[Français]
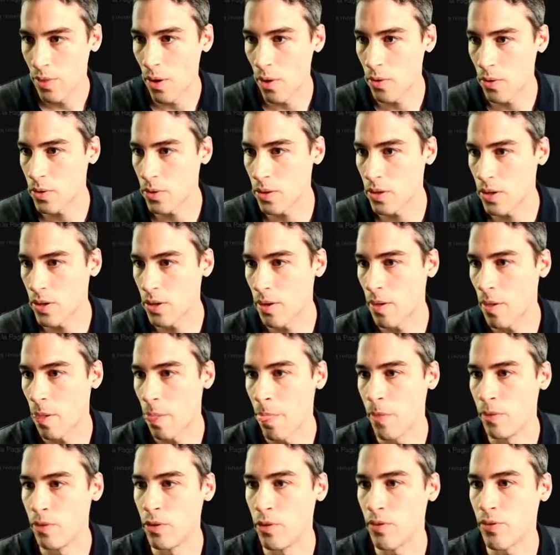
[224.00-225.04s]
Donc,
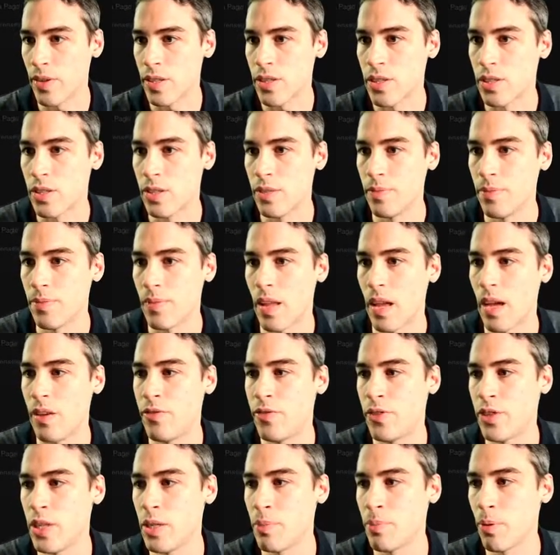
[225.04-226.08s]
vous faites ça.
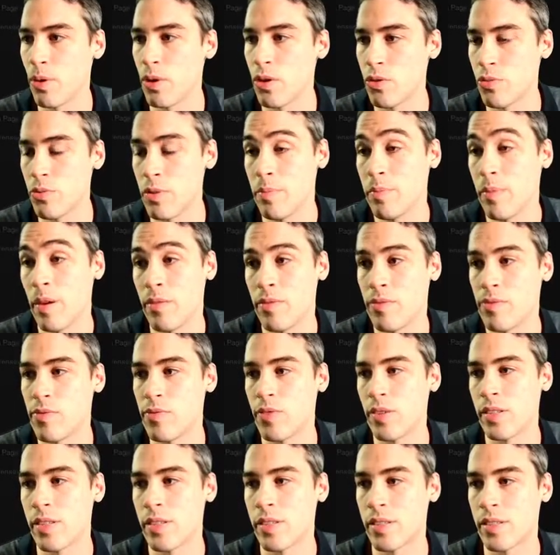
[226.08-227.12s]
afficher le produit. Ben,
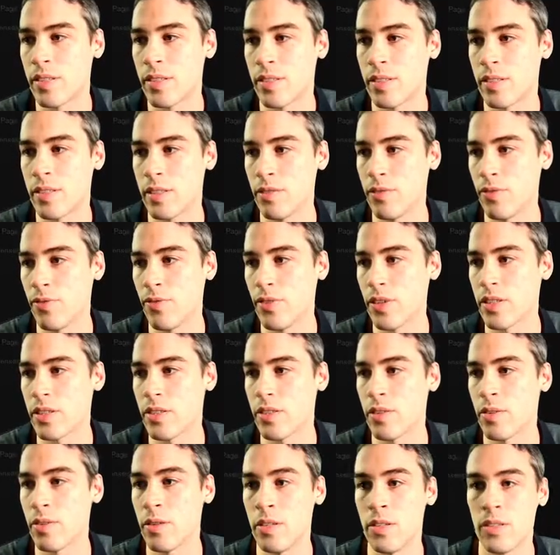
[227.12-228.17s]
si vous faites
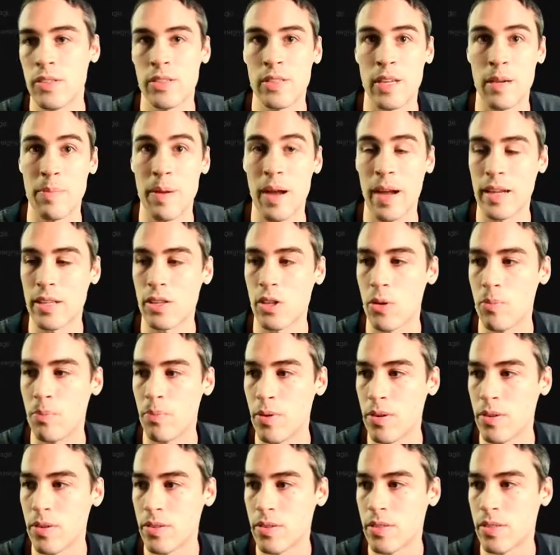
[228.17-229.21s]
ça, ça apparaîtra
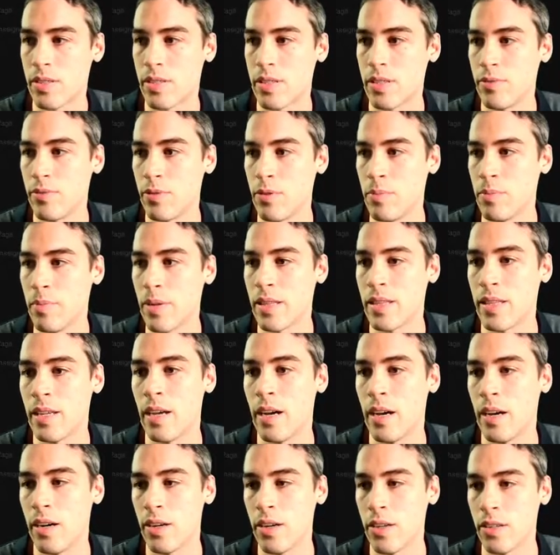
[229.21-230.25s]
pas. Si vous le
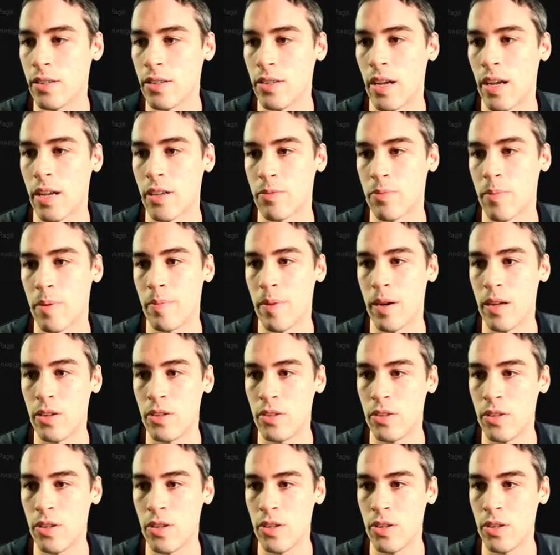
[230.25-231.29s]
mettez à on, à ce
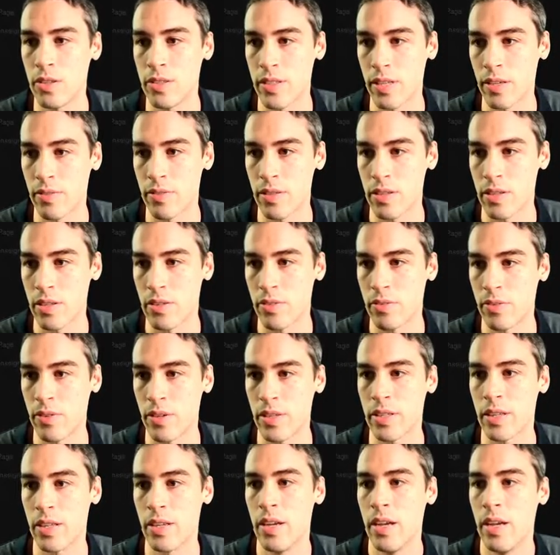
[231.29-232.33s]
moment-là, le service
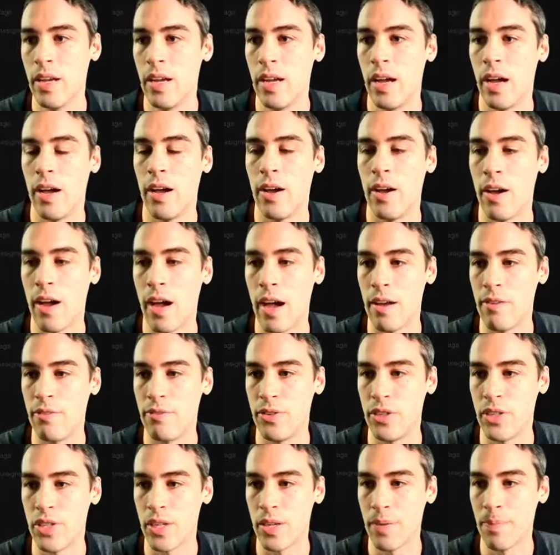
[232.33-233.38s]
va être euh,
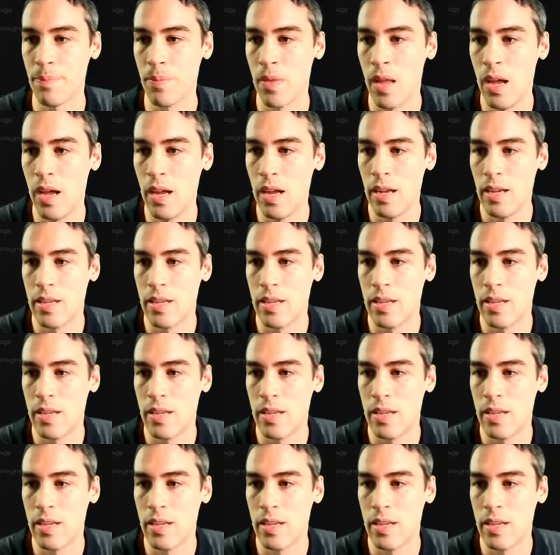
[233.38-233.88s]
affiché.